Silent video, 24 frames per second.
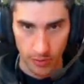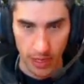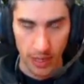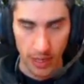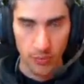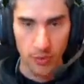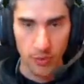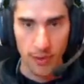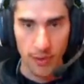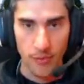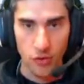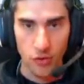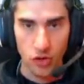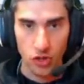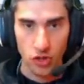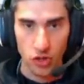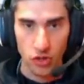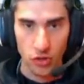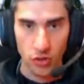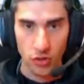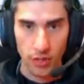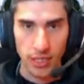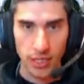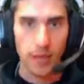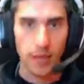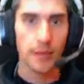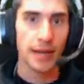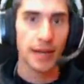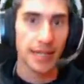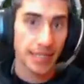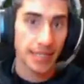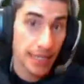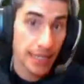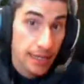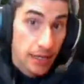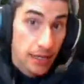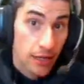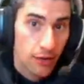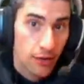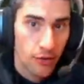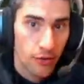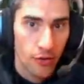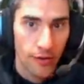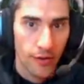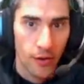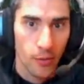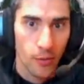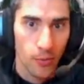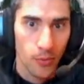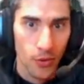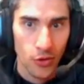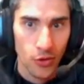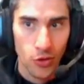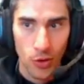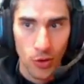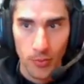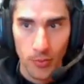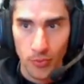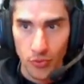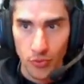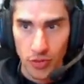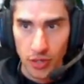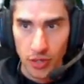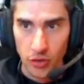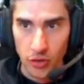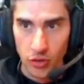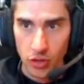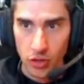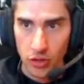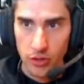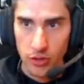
pues vamos nosotros Que también así nos dan un poquito de puntitos